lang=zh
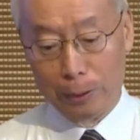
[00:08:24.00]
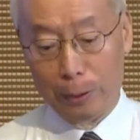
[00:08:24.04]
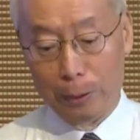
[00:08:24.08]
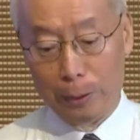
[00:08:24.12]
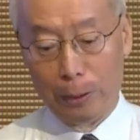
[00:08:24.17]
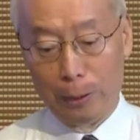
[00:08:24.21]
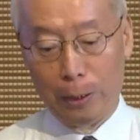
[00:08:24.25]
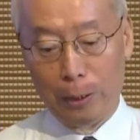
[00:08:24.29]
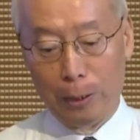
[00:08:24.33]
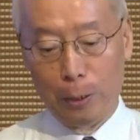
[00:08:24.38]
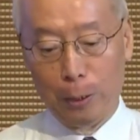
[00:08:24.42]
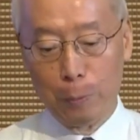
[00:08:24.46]

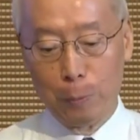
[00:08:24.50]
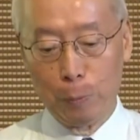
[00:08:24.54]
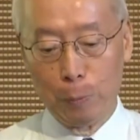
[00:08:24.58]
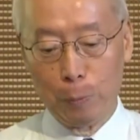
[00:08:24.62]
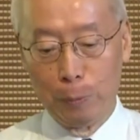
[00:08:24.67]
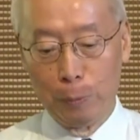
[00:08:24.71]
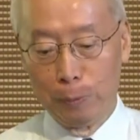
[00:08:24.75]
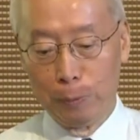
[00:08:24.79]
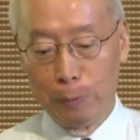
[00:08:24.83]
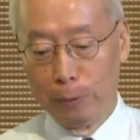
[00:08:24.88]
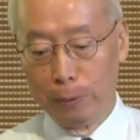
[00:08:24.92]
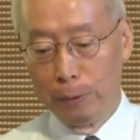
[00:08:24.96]
好，
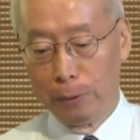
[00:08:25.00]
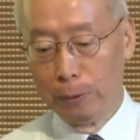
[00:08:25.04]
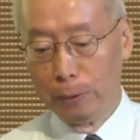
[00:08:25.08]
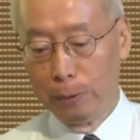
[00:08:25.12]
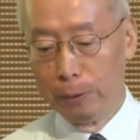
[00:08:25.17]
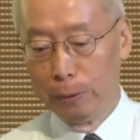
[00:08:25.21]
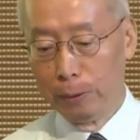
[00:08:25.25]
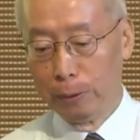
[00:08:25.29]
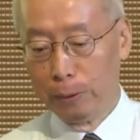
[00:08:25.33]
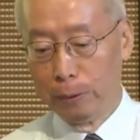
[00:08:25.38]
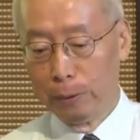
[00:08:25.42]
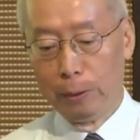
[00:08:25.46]

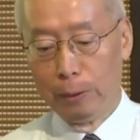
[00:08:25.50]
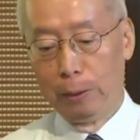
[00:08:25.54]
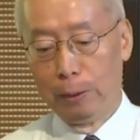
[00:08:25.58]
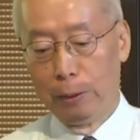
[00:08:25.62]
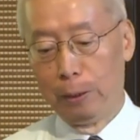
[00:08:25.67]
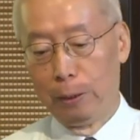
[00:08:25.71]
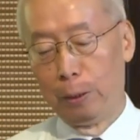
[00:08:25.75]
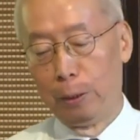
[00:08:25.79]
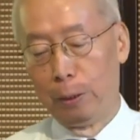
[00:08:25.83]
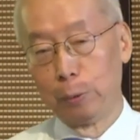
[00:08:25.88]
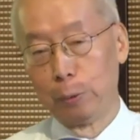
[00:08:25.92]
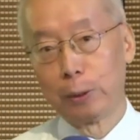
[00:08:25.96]

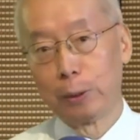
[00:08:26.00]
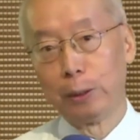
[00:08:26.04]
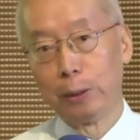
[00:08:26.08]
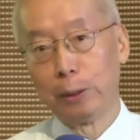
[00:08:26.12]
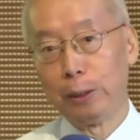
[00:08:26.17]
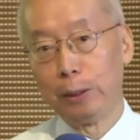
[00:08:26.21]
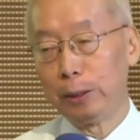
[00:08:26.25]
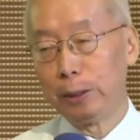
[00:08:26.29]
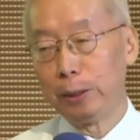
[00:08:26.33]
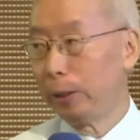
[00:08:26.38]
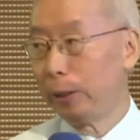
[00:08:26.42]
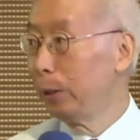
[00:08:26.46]
好，这一
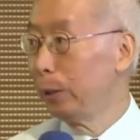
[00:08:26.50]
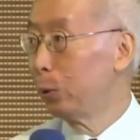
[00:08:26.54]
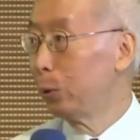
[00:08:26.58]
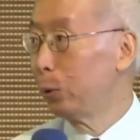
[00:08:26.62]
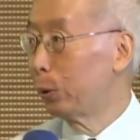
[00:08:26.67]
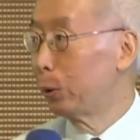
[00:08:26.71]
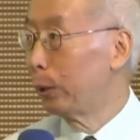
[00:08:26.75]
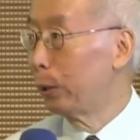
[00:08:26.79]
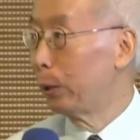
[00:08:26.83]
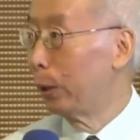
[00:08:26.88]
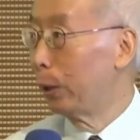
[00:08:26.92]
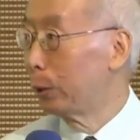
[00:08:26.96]
听就知
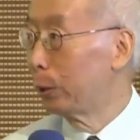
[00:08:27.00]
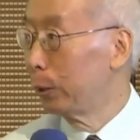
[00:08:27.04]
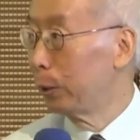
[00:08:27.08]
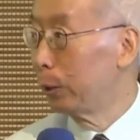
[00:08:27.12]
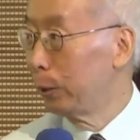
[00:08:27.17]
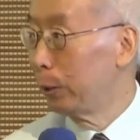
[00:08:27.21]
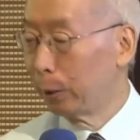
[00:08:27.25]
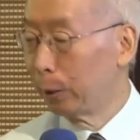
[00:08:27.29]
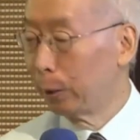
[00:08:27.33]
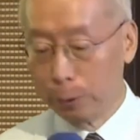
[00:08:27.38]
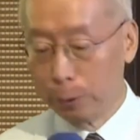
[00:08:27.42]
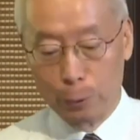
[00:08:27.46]
道是要
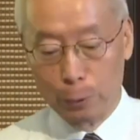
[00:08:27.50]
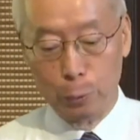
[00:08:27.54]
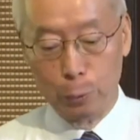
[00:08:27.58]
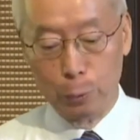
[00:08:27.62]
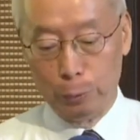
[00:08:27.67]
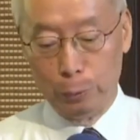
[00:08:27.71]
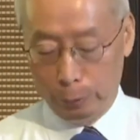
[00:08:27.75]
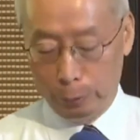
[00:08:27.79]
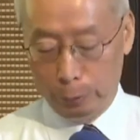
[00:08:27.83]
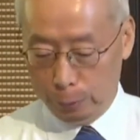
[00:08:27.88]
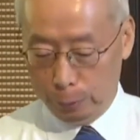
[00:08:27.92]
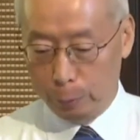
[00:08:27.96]
曹玉平。
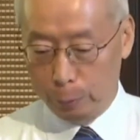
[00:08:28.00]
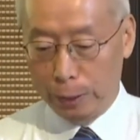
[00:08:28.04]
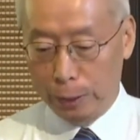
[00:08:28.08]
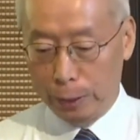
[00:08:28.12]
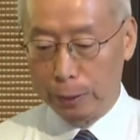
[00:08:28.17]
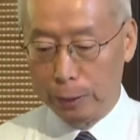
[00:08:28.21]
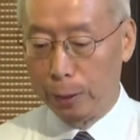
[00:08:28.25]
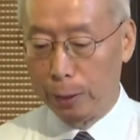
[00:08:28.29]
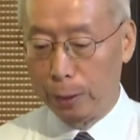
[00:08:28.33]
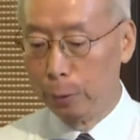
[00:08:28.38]
有没有看到？